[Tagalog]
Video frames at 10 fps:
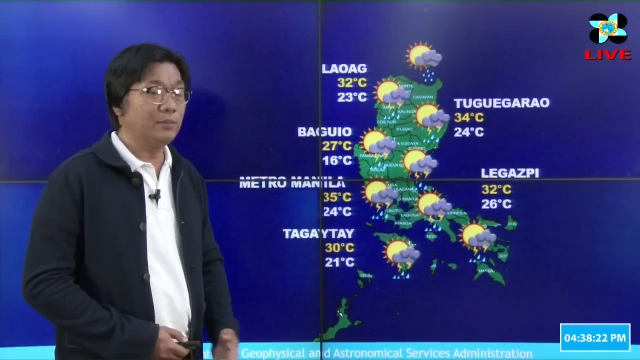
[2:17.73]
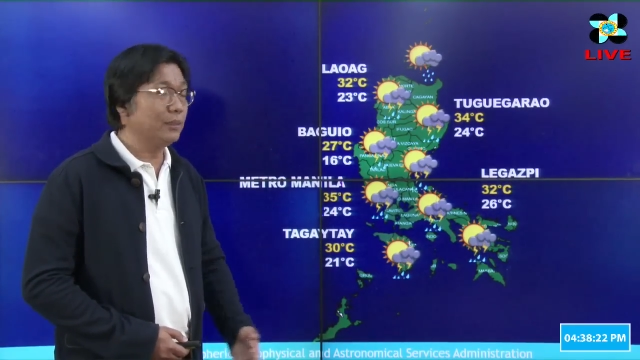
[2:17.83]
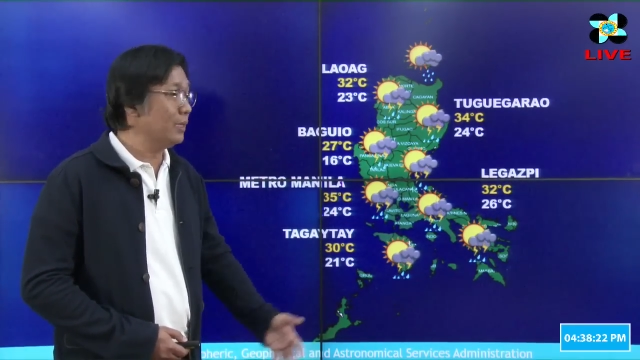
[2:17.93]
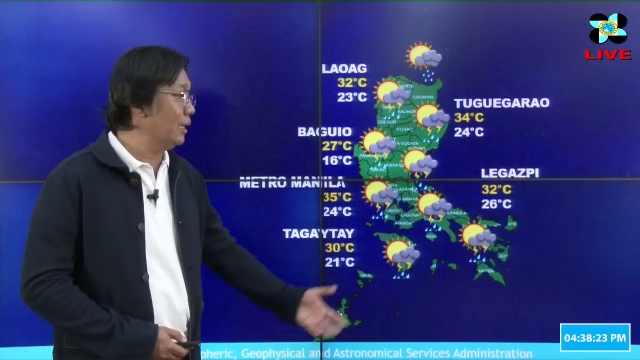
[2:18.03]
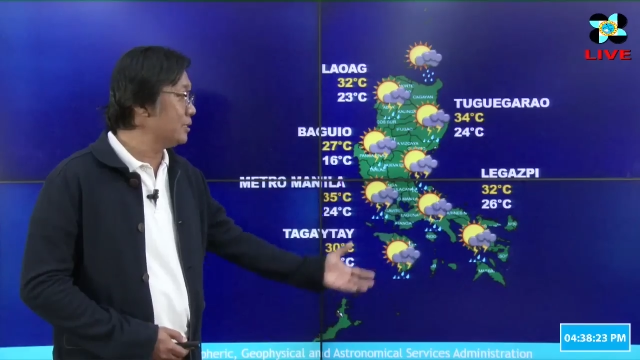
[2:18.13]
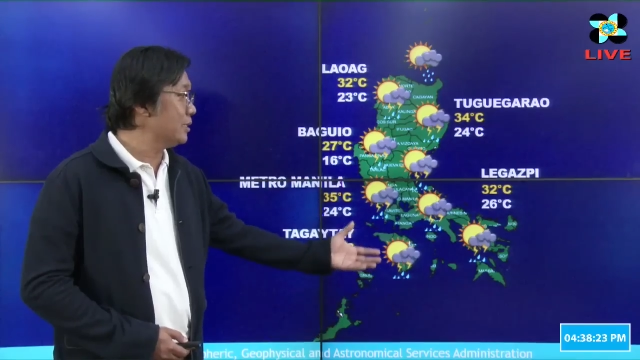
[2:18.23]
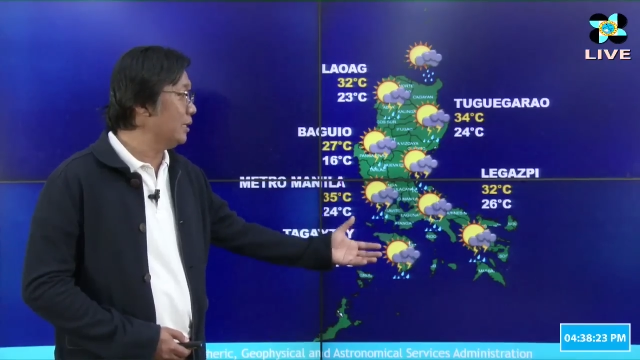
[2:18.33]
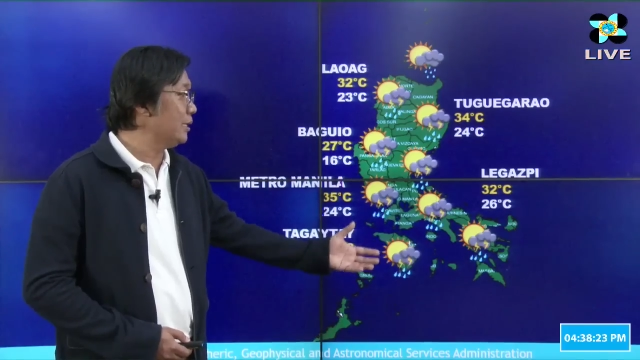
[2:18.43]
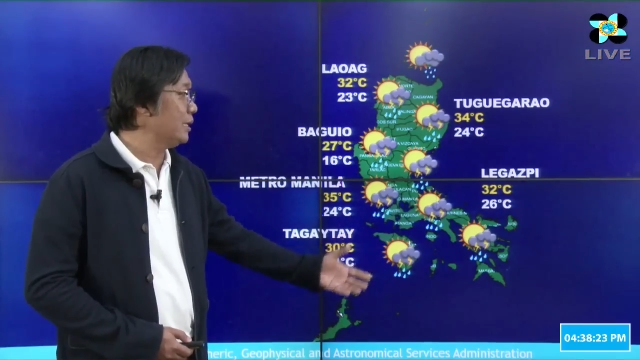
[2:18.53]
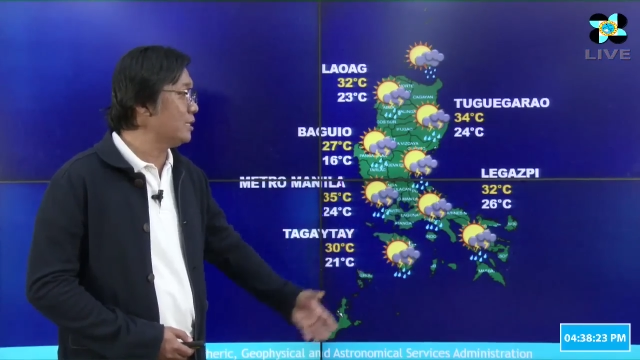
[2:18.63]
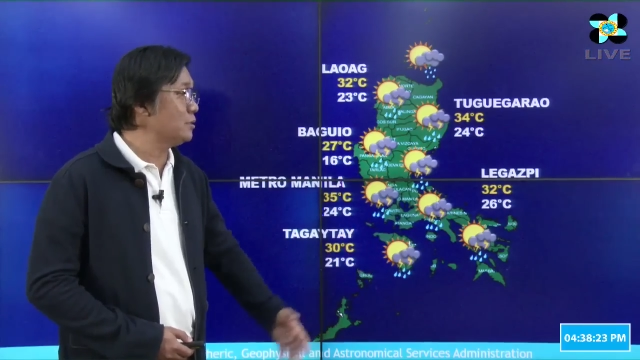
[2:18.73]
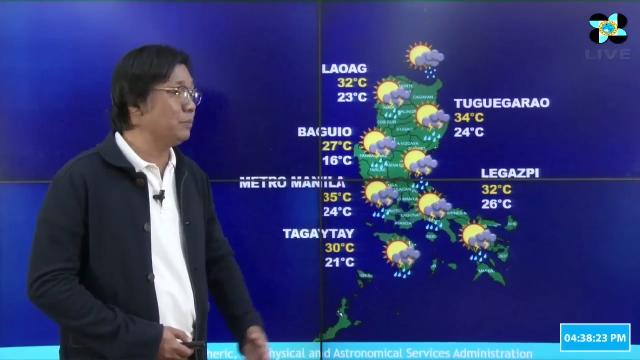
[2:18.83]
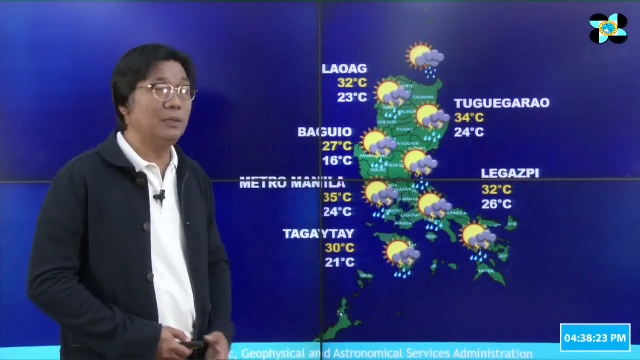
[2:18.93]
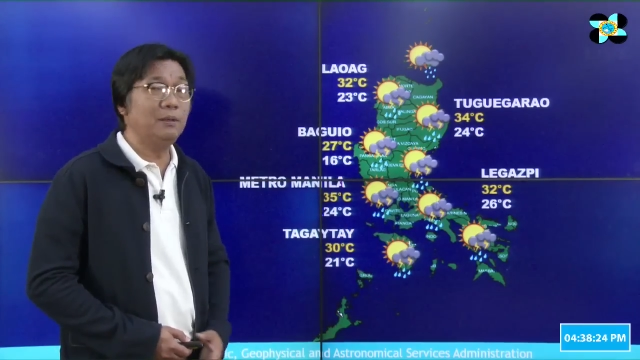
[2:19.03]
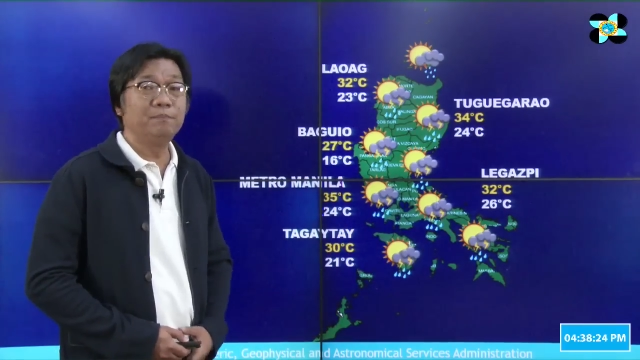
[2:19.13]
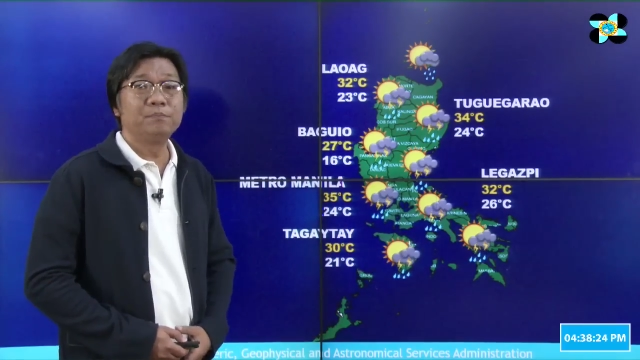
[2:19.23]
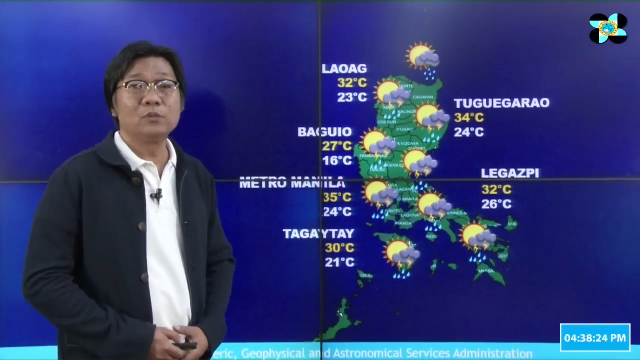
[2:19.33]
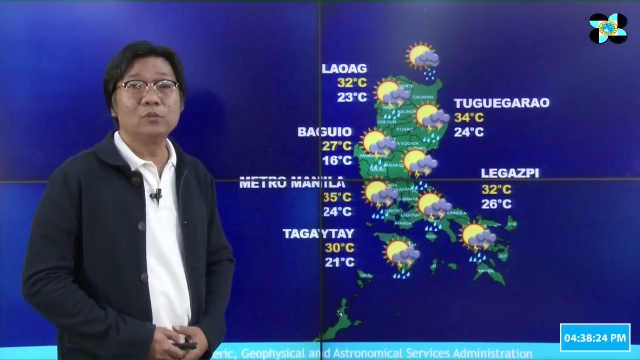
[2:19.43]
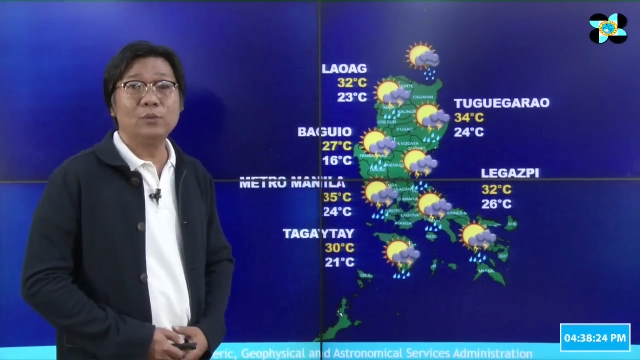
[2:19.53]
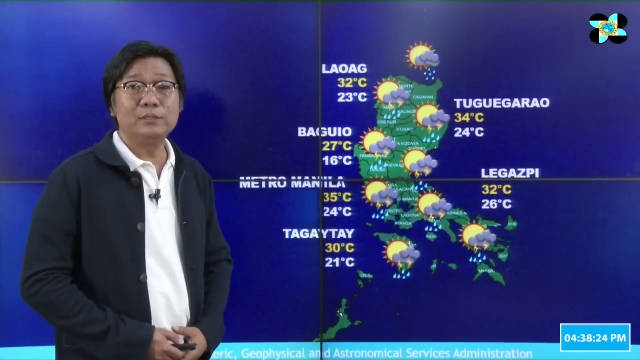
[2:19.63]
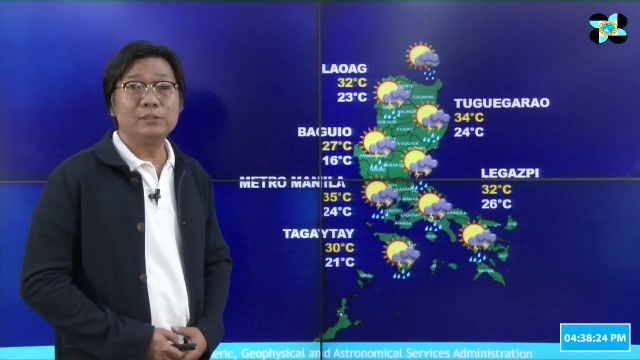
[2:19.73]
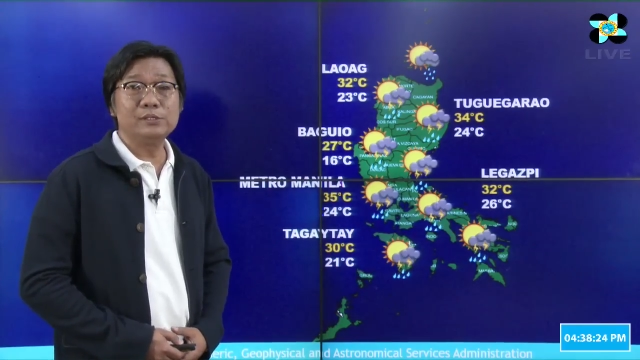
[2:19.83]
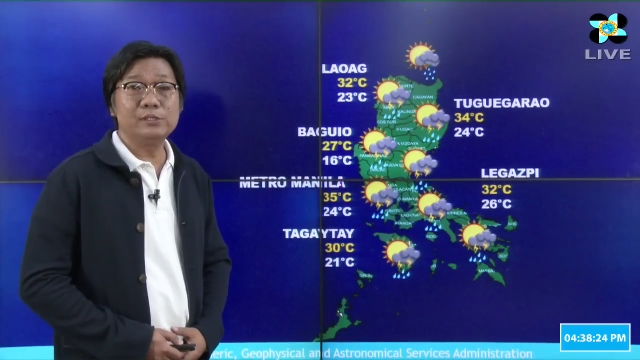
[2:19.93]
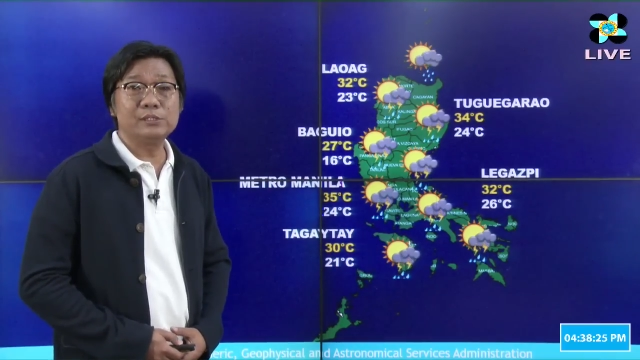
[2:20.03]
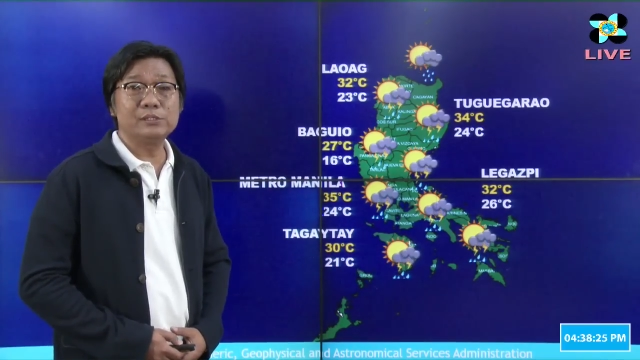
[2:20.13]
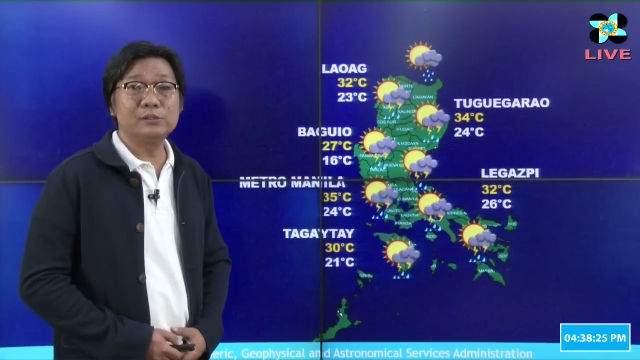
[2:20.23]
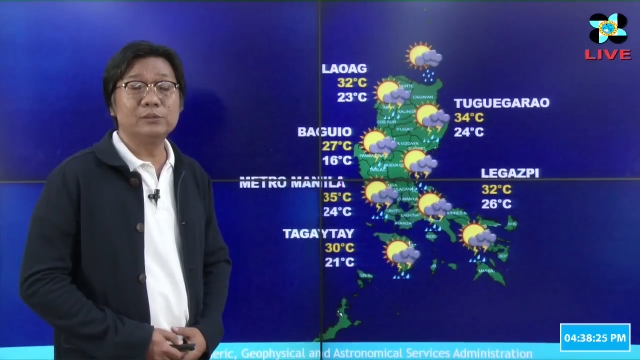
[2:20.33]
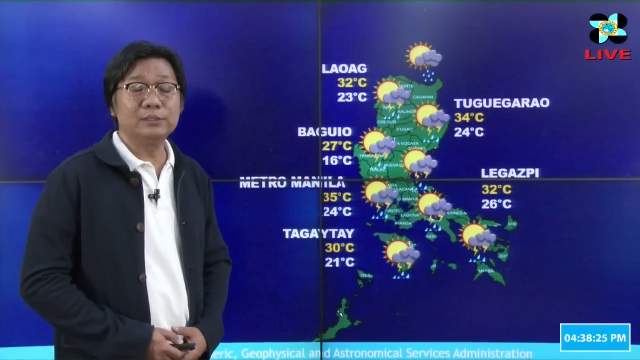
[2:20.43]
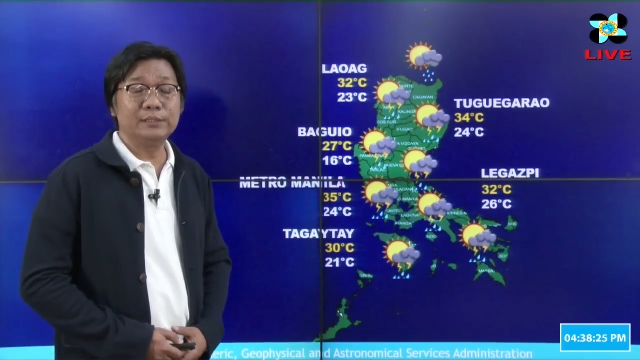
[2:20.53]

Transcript: Samantalang sa Legazpi, 26 to